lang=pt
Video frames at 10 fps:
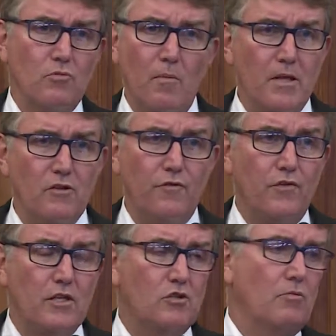momento
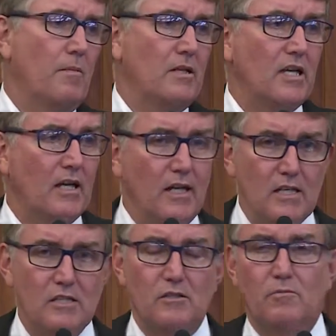difícil, um momento de
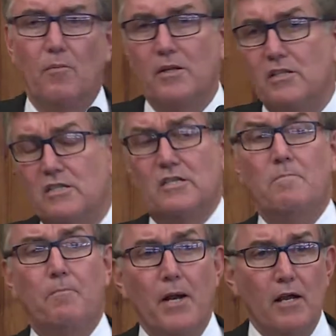crise, um momento de
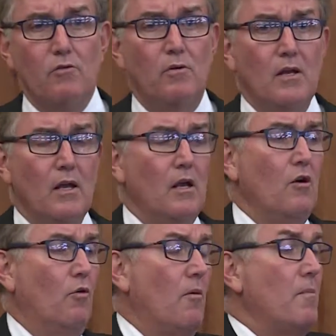desemprego,
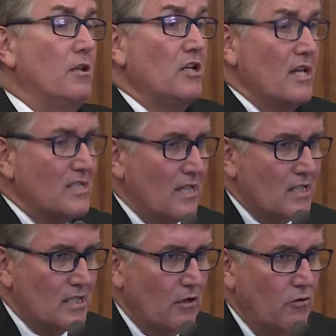um momento de
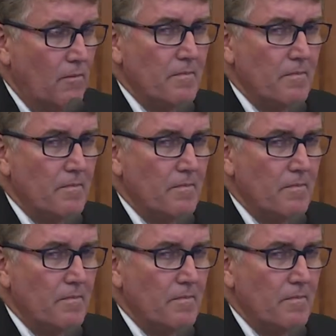recessão,